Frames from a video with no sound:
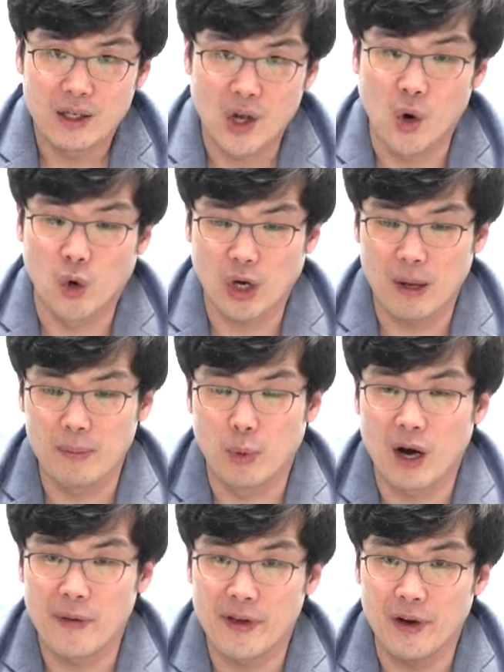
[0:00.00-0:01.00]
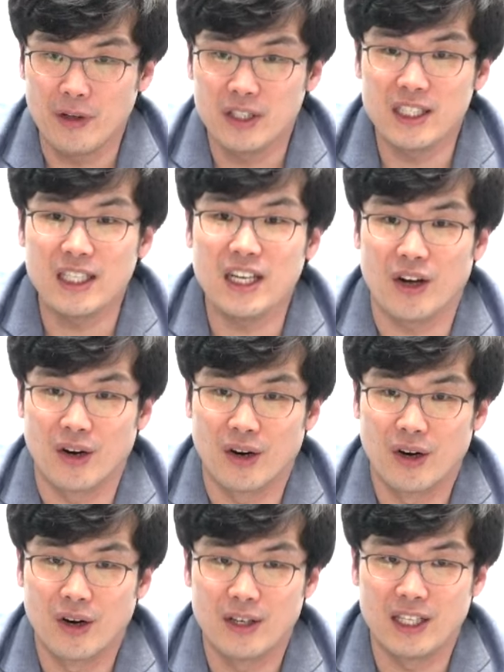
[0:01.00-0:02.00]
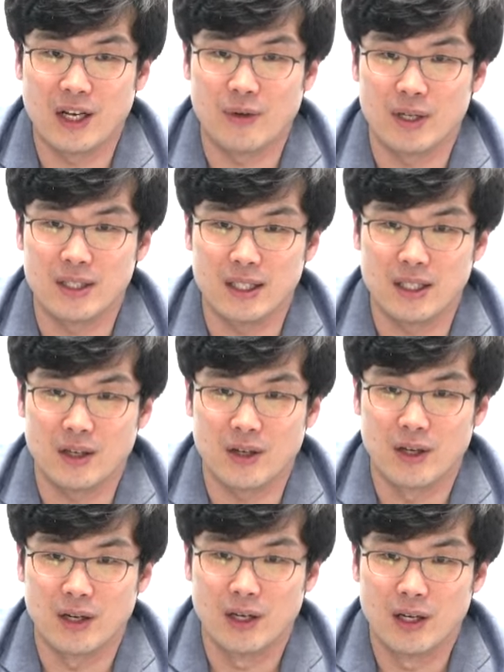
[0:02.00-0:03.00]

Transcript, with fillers: 영어로 가면 뭐가 돼요? 시리얼이 되는 거예요. 시리얼.